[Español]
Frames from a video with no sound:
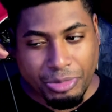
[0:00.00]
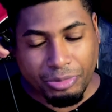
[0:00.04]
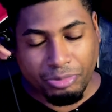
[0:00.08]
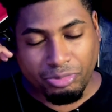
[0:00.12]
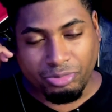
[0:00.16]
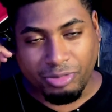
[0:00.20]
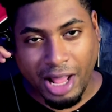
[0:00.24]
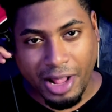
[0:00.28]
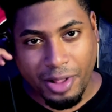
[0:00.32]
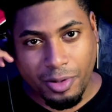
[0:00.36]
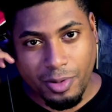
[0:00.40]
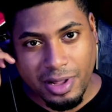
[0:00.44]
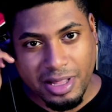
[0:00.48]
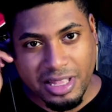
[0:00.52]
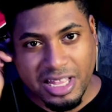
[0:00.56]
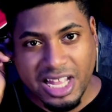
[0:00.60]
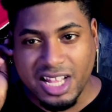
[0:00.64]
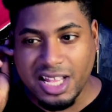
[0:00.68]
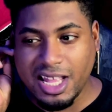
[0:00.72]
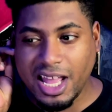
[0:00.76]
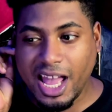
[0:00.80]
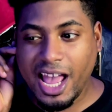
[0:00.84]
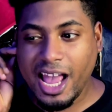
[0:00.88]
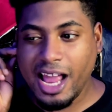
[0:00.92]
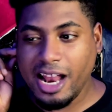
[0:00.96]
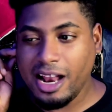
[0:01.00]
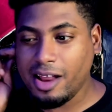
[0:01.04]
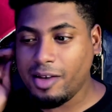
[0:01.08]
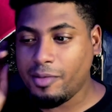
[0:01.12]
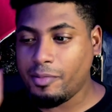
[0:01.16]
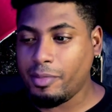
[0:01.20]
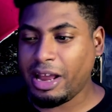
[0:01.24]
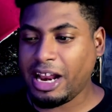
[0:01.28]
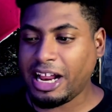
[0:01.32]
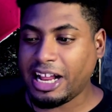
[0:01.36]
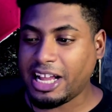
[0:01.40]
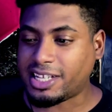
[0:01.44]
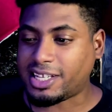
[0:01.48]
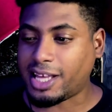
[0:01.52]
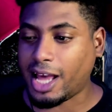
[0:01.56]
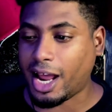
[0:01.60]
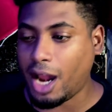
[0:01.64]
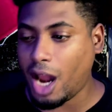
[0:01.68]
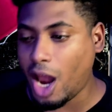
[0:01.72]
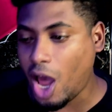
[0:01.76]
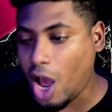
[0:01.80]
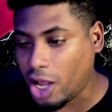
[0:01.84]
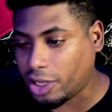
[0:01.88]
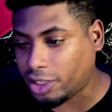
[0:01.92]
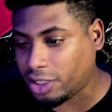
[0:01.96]
dando a entender, miren ese
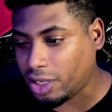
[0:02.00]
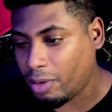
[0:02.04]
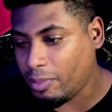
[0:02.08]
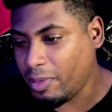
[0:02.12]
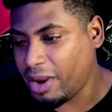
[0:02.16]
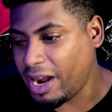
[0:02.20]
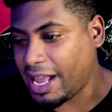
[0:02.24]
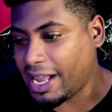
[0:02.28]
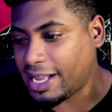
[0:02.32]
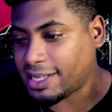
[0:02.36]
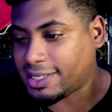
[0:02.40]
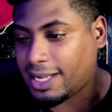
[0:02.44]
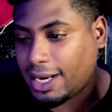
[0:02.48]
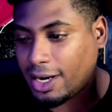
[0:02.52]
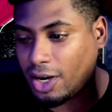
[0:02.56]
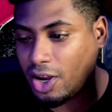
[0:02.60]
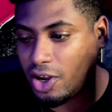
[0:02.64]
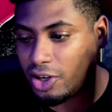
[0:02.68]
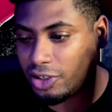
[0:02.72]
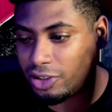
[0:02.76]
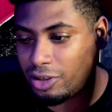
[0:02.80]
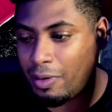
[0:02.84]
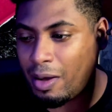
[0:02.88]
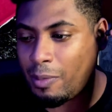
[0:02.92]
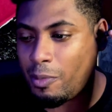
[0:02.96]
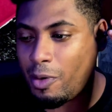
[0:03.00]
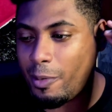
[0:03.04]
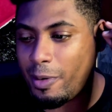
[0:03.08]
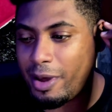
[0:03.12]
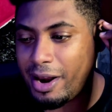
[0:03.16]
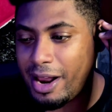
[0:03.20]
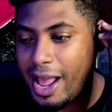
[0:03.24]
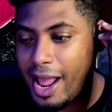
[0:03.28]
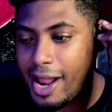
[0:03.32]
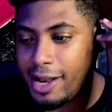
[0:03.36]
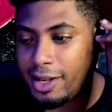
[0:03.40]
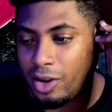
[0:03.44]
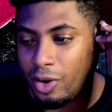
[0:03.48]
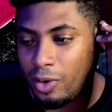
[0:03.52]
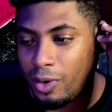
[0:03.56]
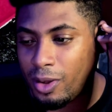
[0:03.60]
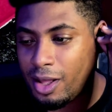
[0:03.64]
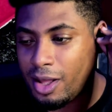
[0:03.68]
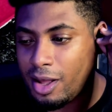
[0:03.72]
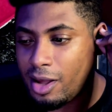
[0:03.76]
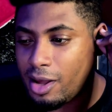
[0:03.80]
lastro, miren ese rostro, vamos a ver esto.